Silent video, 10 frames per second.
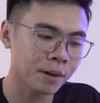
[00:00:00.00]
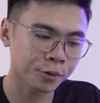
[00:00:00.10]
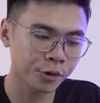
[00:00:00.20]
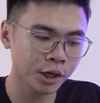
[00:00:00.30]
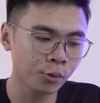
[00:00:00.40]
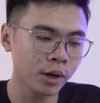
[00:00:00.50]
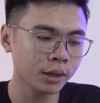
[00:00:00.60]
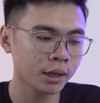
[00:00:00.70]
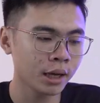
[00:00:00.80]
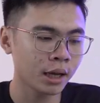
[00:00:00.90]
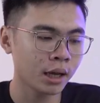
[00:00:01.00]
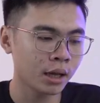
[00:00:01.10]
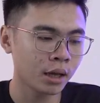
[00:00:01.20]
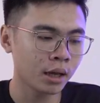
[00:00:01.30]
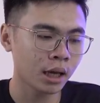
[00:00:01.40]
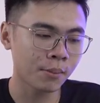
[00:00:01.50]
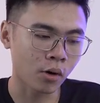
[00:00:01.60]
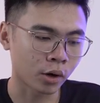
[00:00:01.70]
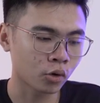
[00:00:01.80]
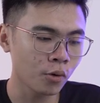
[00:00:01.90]
Bạn Quyên Nguyễn, em
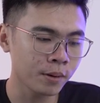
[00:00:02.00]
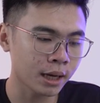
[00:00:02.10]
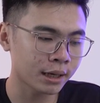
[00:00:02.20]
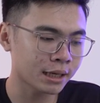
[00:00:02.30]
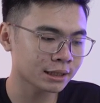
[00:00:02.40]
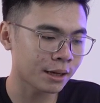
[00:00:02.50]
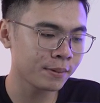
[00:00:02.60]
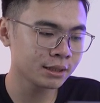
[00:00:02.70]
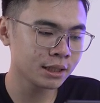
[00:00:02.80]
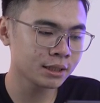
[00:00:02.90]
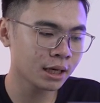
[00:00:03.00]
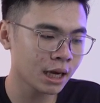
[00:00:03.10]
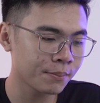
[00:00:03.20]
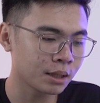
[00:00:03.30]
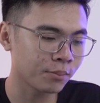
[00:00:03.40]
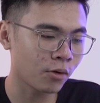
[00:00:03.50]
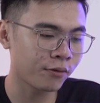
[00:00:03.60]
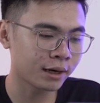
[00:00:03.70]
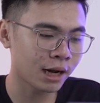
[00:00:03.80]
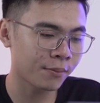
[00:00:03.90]
hỏi cúp điện đang xài PC chơi game thì bộ
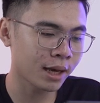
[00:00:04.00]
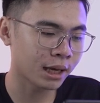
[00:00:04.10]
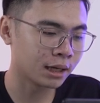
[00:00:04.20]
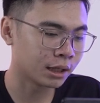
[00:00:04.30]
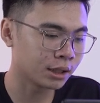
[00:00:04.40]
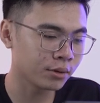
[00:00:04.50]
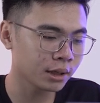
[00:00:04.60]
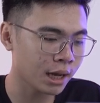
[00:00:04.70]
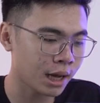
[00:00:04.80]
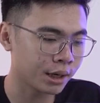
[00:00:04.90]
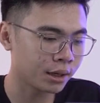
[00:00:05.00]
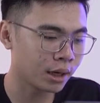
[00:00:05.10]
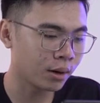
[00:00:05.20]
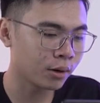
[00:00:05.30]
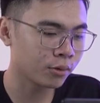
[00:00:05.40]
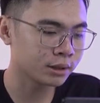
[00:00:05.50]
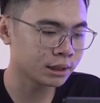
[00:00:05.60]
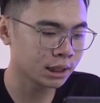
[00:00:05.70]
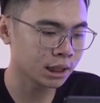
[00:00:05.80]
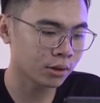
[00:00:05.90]
phận nào bị ảnh hưởng nhiều nhất ạ? Nếu là nguồn
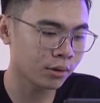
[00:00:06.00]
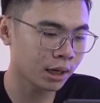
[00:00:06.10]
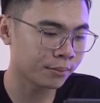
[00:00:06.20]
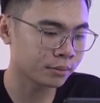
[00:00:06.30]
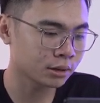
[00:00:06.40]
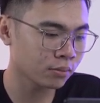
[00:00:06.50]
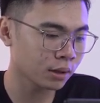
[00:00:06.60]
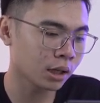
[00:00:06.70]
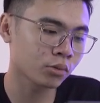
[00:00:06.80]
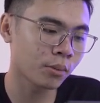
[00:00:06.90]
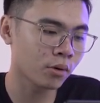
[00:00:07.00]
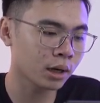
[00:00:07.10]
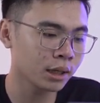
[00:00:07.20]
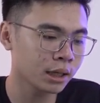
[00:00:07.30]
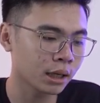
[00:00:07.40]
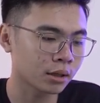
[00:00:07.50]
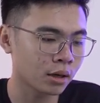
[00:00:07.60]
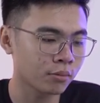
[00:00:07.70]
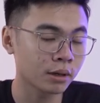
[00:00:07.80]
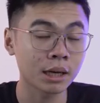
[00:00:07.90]
xịn thì có làm sốc điện toàn bộ các linh kiện
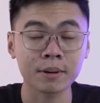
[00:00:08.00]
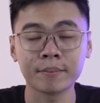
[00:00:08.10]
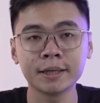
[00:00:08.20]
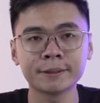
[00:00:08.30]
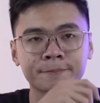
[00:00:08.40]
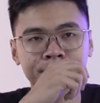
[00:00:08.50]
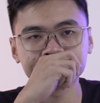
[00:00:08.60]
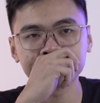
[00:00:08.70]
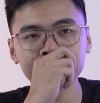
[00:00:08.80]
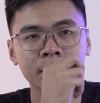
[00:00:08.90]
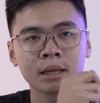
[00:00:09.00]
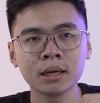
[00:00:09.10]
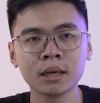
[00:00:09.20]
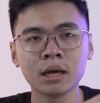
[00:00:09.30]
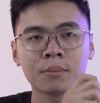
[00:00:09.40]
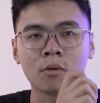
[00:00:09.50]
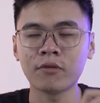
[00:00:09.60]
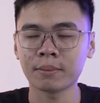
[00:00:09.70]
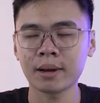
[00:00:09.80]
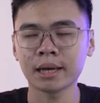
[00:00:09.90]
không? Em cảm ơn. Bộ
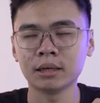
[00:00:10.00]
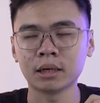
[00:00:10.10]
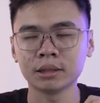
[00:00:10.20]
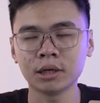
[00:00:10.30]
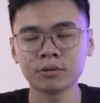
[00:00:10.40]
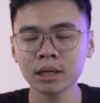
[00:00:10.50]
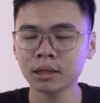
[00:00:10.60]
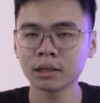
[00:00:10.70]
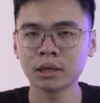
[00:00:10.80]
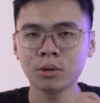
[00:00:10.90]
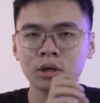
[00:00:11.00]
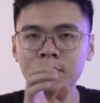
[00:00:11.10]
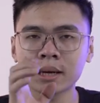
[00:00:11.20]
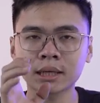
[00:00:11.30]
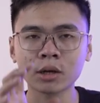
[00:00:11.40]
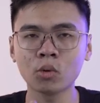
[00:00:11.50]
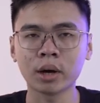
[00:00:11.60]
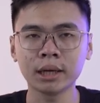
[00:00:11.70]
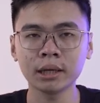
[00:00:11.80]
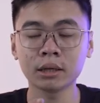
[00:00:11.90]
phận mà ảnh hưởng nhiều nhất nếu như các bạn cắt
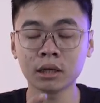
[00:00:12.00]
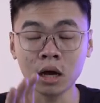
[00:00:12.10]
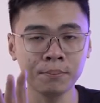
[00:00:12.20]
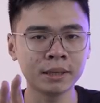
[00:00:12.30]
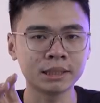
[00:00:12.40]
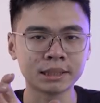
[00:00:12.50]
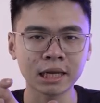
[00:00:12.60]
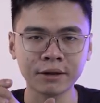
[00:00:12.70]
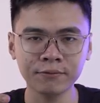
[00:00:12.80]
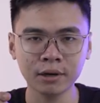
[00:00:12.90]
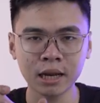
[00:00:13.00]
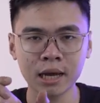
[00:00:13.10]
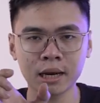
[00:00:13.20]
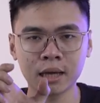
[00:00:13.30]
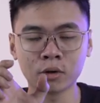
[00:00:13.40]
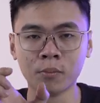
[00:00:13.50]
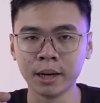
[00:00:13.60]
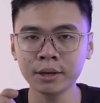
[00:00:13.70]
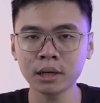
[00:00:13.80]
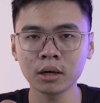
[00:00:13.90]
nguồn ấy, mình chỉ xét đến vấn đề là đồ
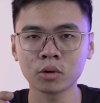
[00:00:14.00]
mới thôi nhá.